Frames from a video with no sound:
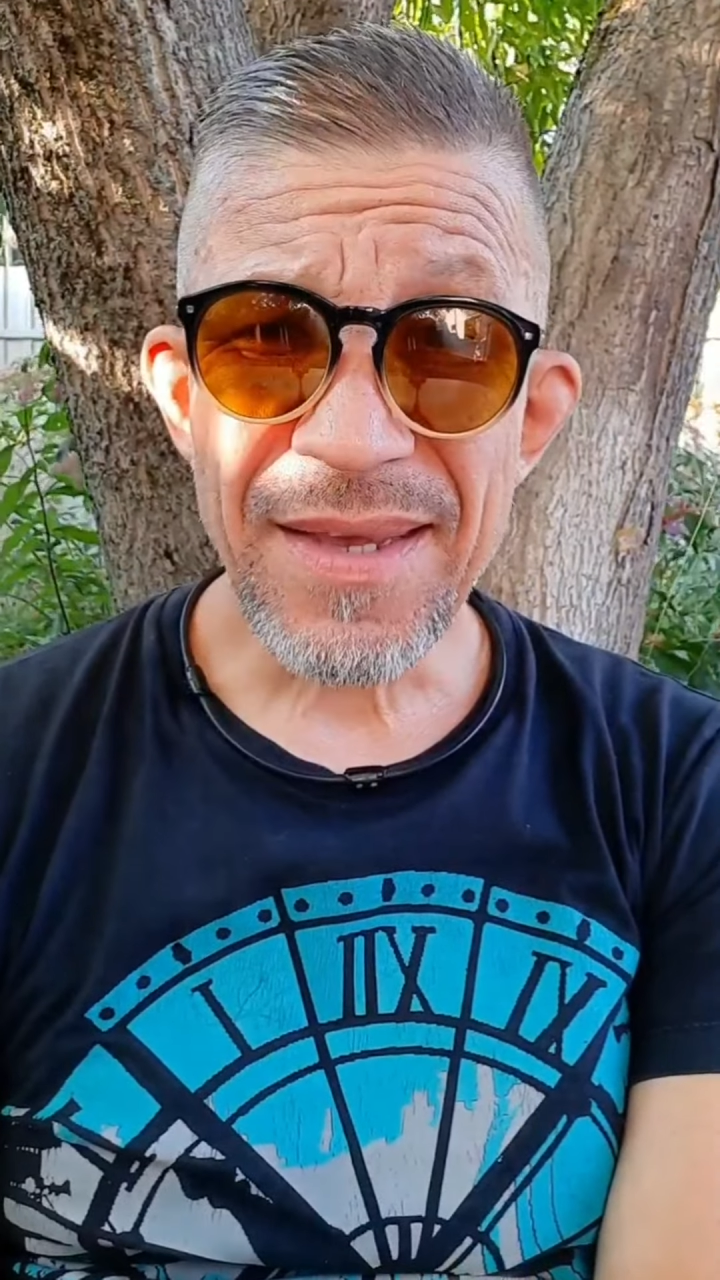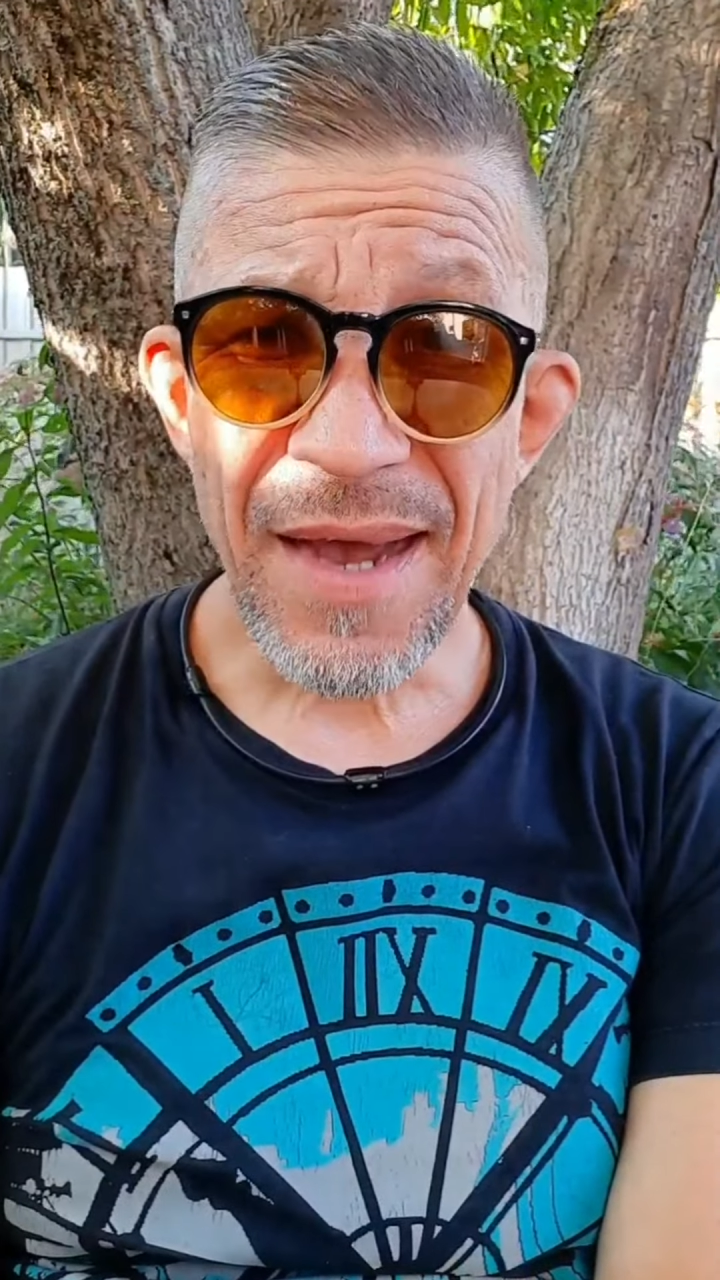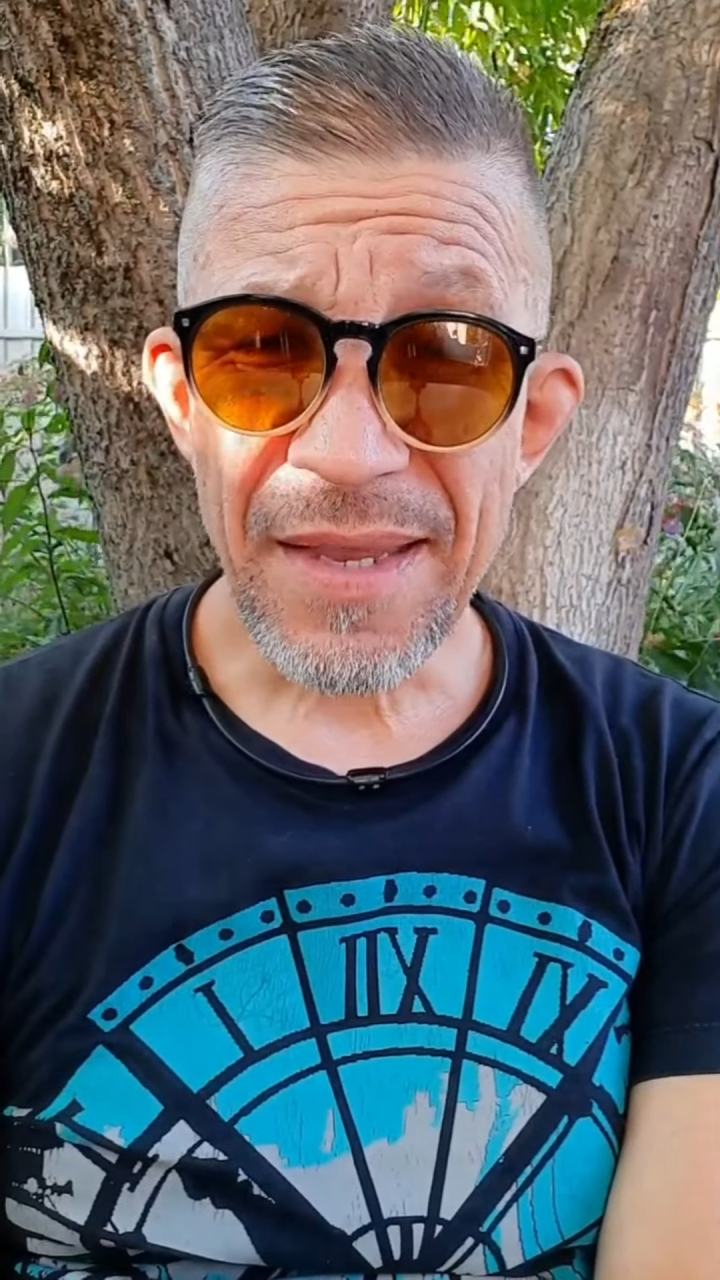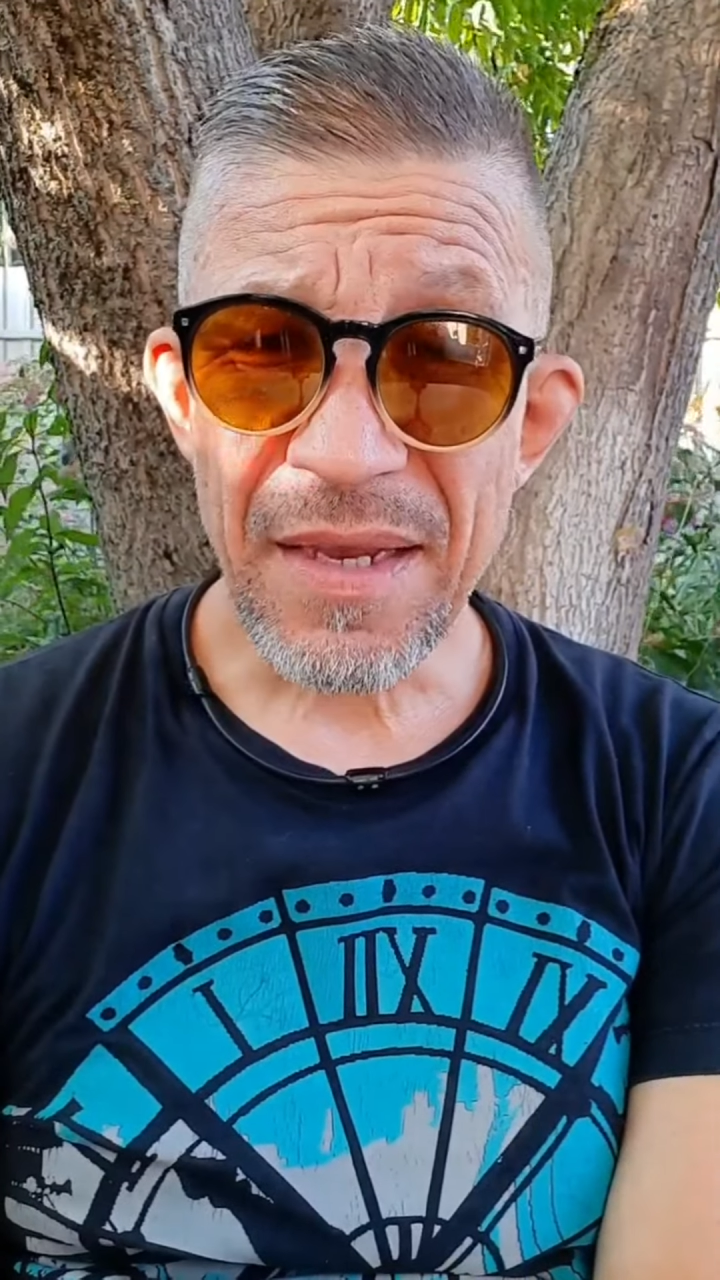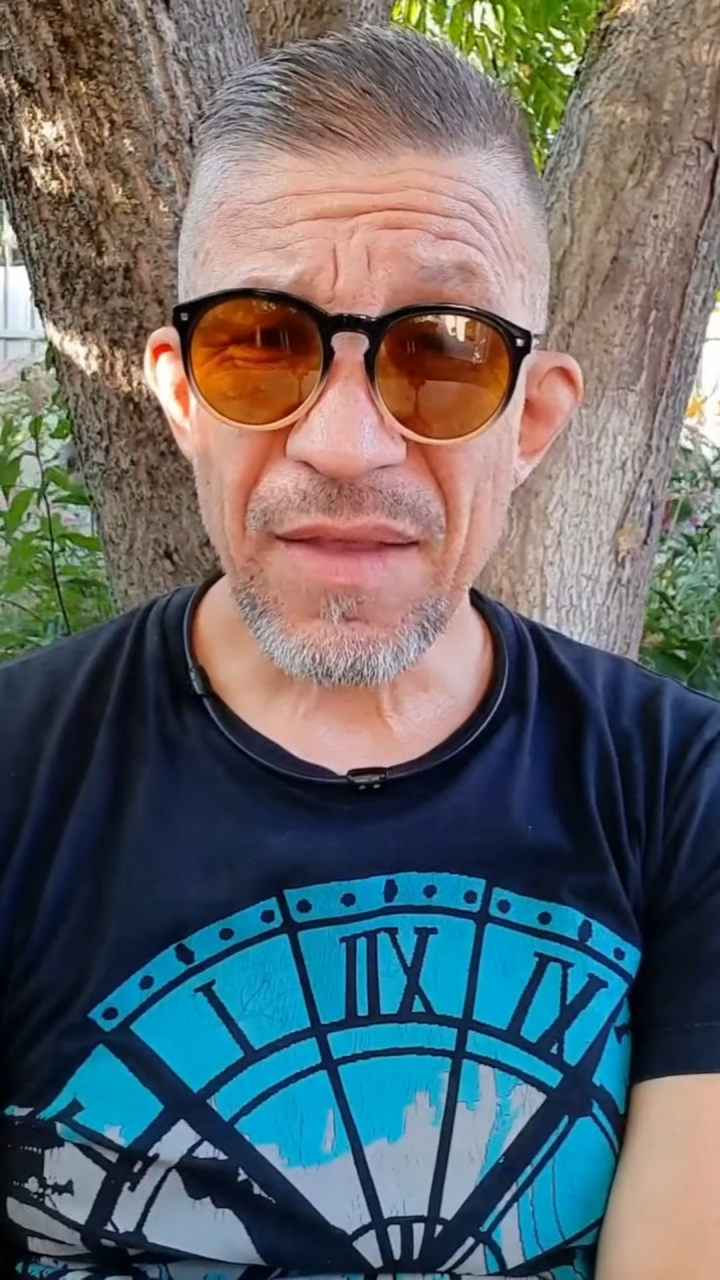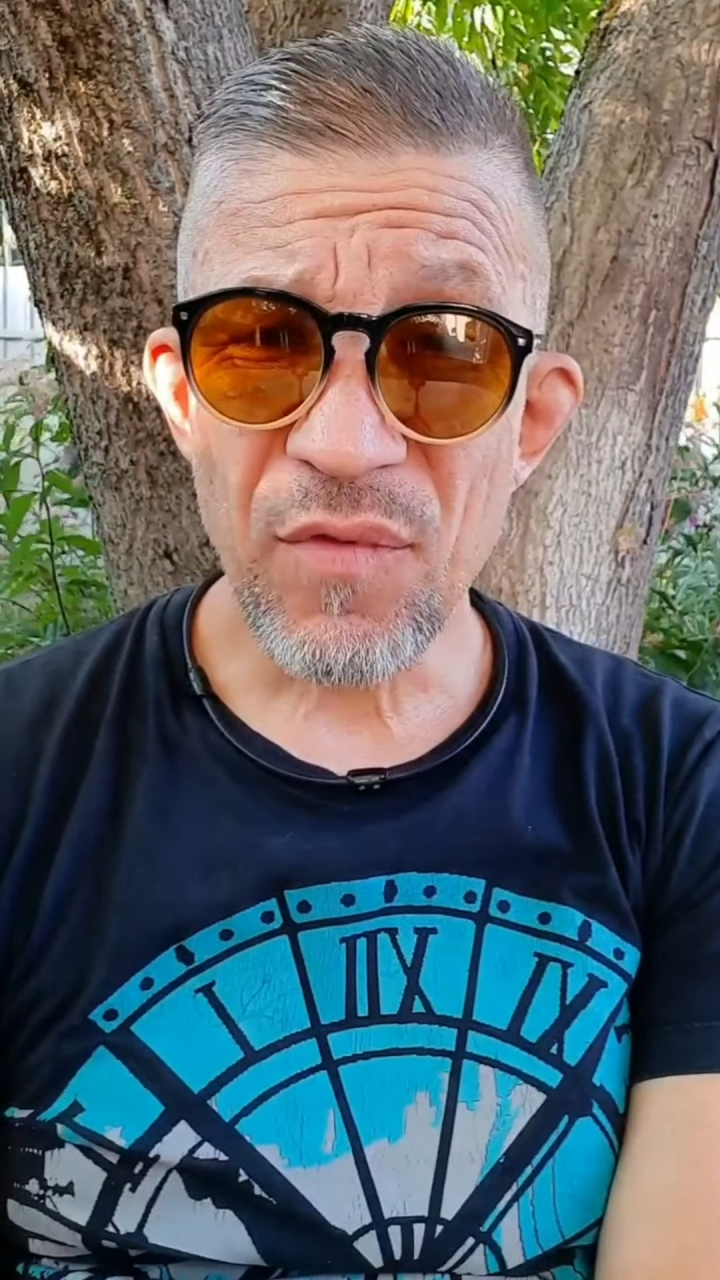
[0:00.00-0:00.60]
я хотел